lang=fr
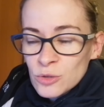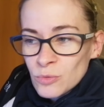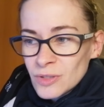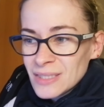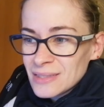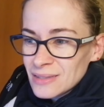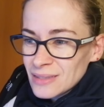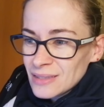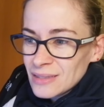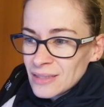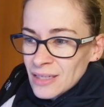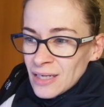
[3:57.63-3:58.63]
Je me dis,
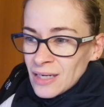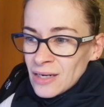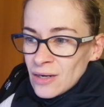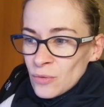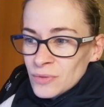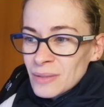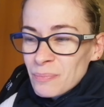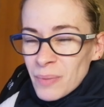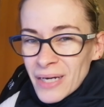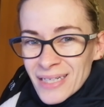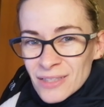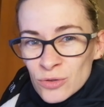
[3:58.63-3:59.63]
c'est on est
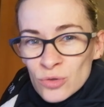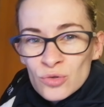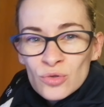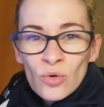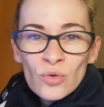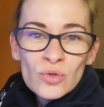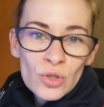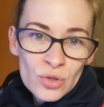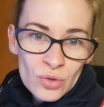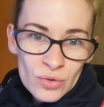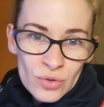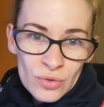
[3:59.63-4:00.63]
presque sur autre
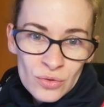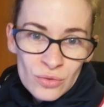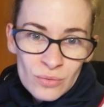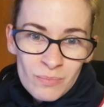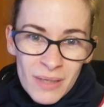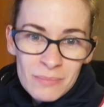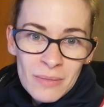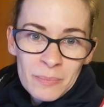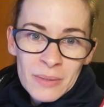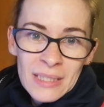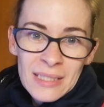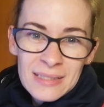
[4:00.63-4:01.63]
chose que du mind
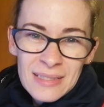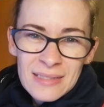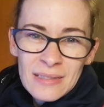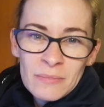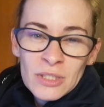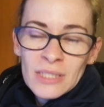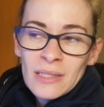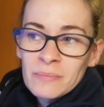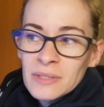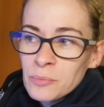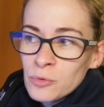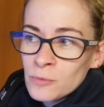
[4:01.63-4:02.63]
mapping et ça, ça me gêne un
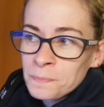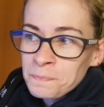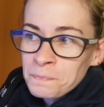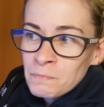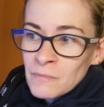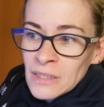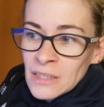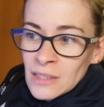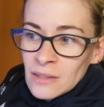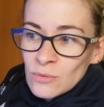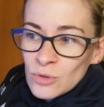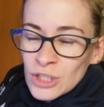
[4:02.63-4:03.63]
petit peu. Donc